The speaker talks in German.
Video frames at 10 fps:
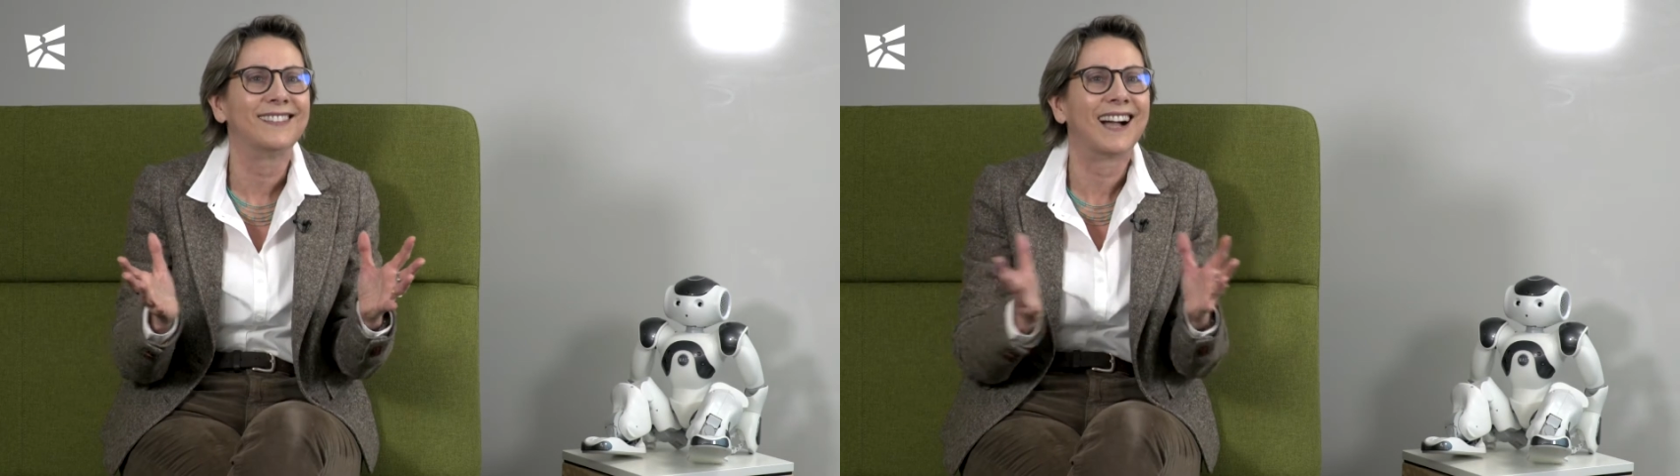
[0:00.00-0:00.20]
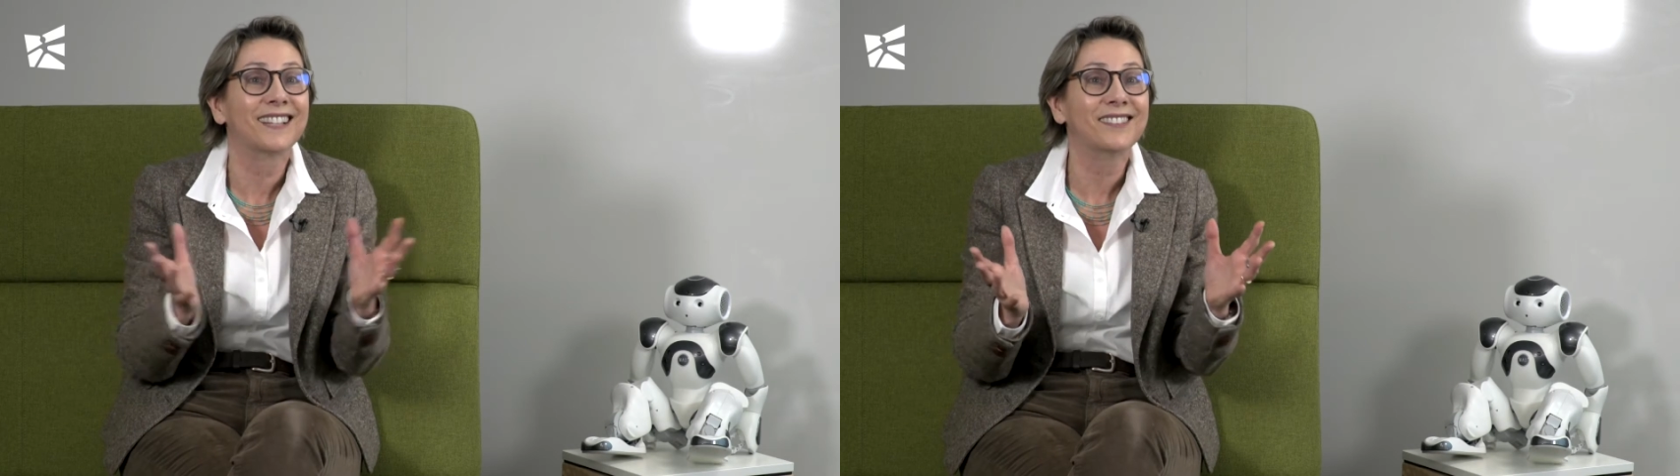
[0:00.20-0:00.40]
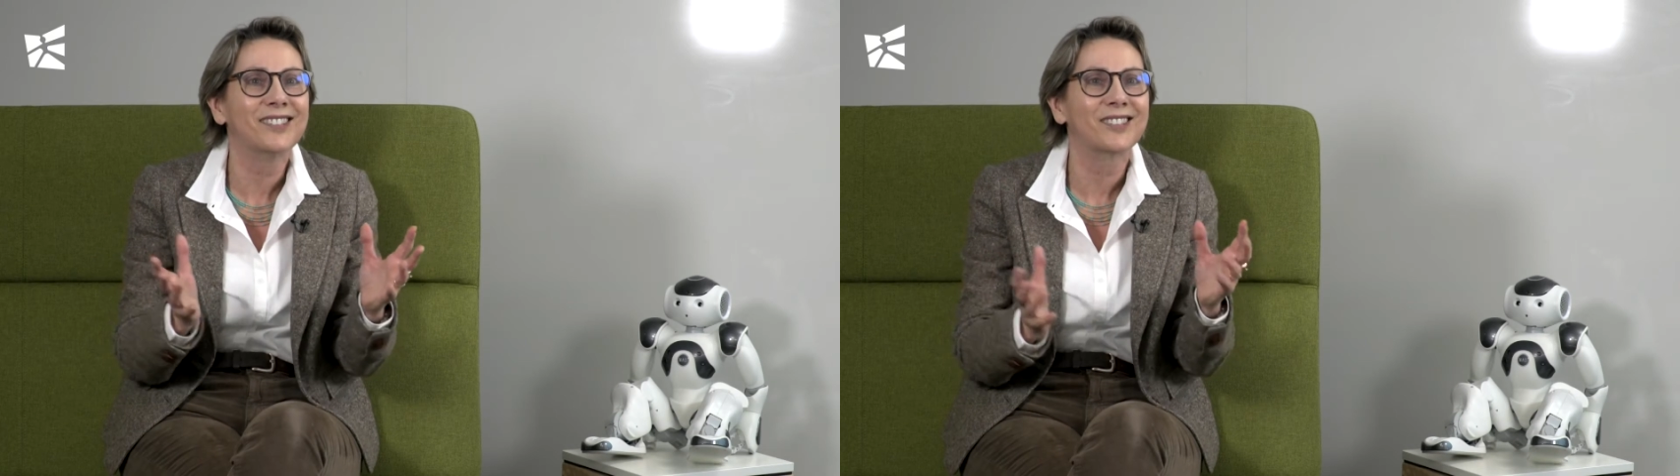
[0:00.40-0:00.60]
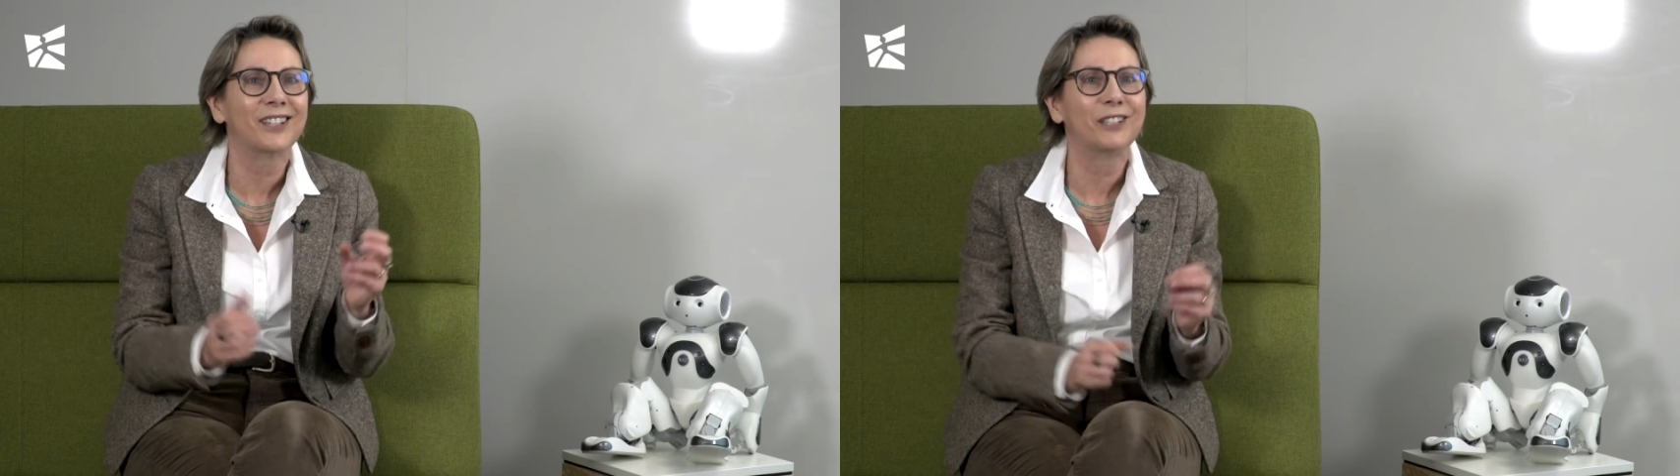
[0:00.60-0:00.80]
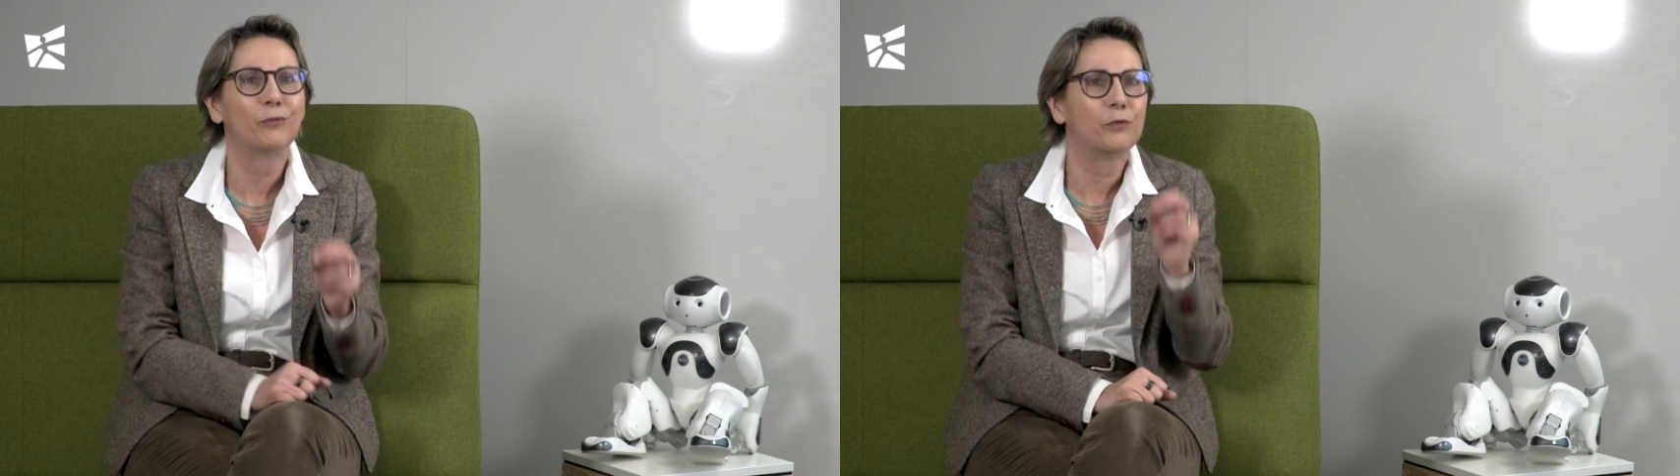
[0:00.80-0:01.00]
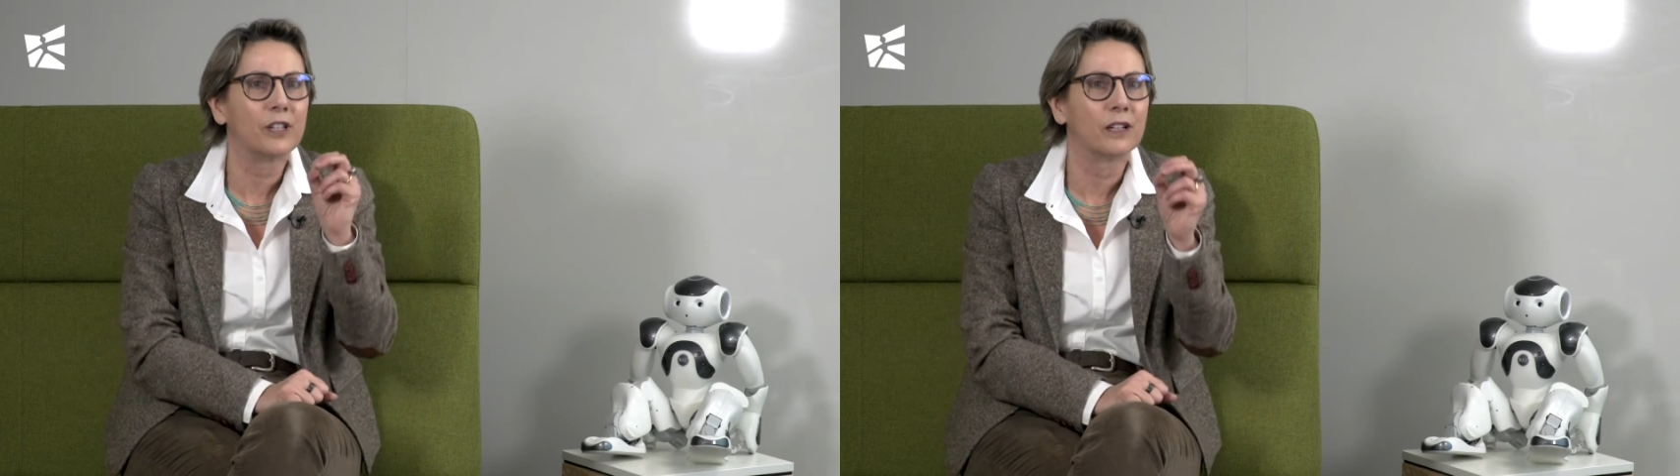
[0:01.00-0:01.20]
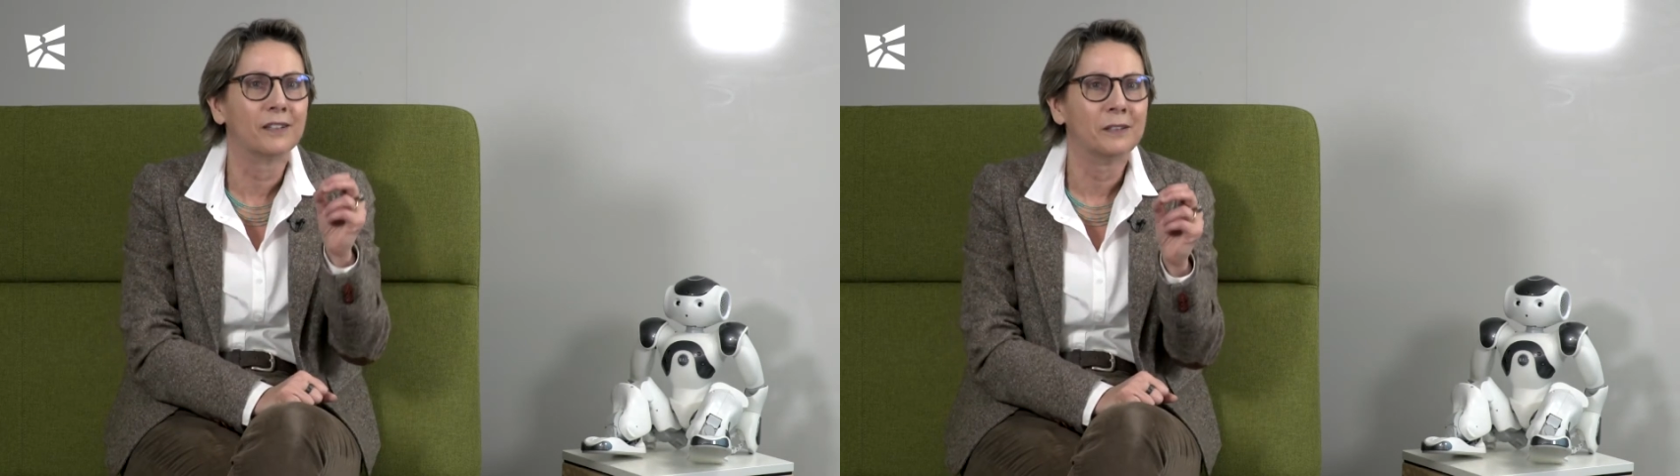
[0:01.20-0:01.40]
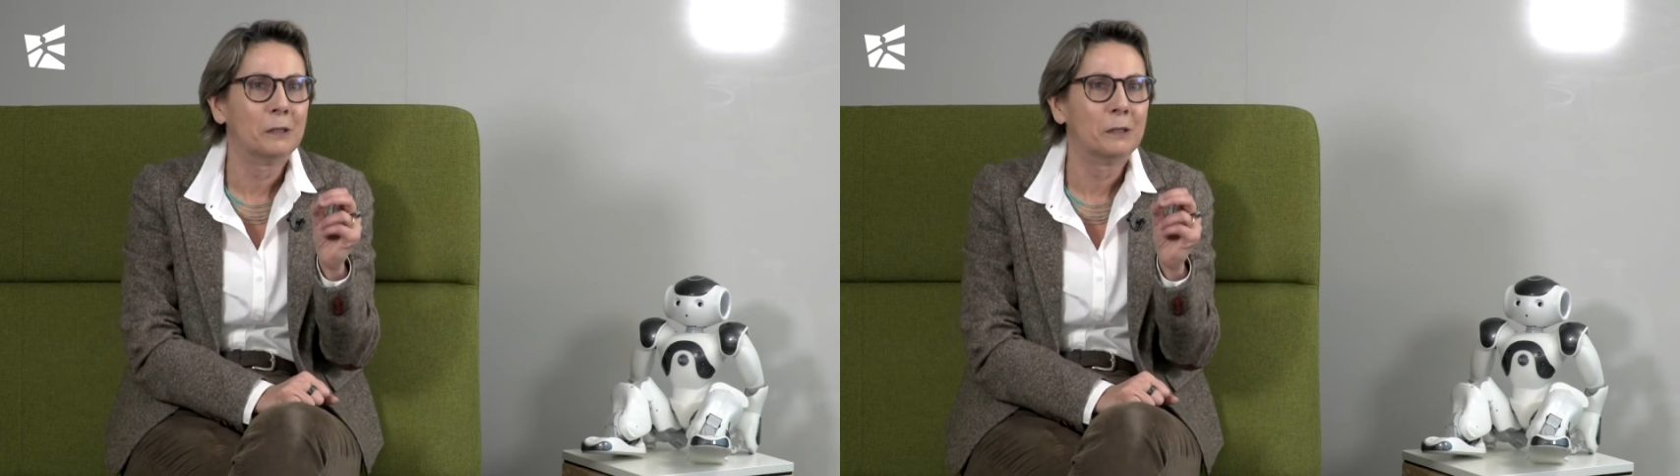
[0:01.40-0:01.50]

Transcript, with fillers: Garten sein, wo wir